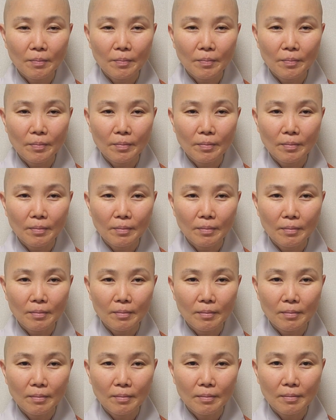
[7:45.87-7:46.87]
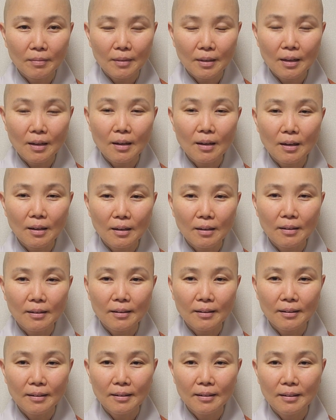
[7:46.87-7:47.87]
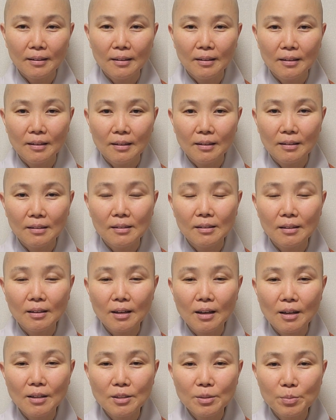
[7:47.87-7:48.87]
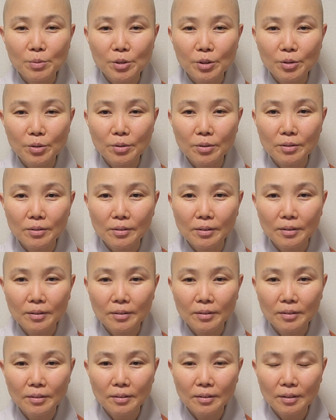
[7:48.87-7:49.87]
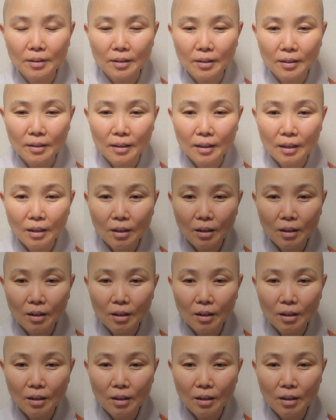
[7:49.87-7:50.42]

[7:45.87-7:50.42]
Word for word: 예. 네. 그렇게 하십시오. 감사합니다. 네.